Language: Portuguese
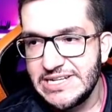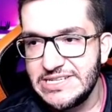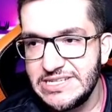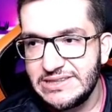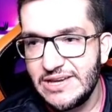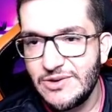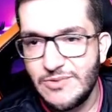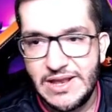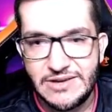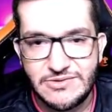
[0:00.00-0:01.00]
de ter
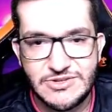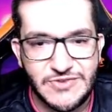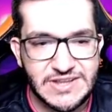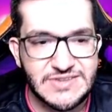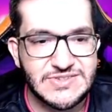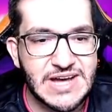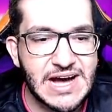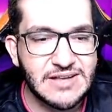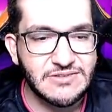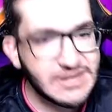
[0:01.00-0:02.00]
um elenco
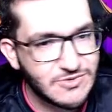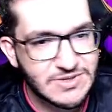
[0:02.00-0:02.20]
diferenciado, né?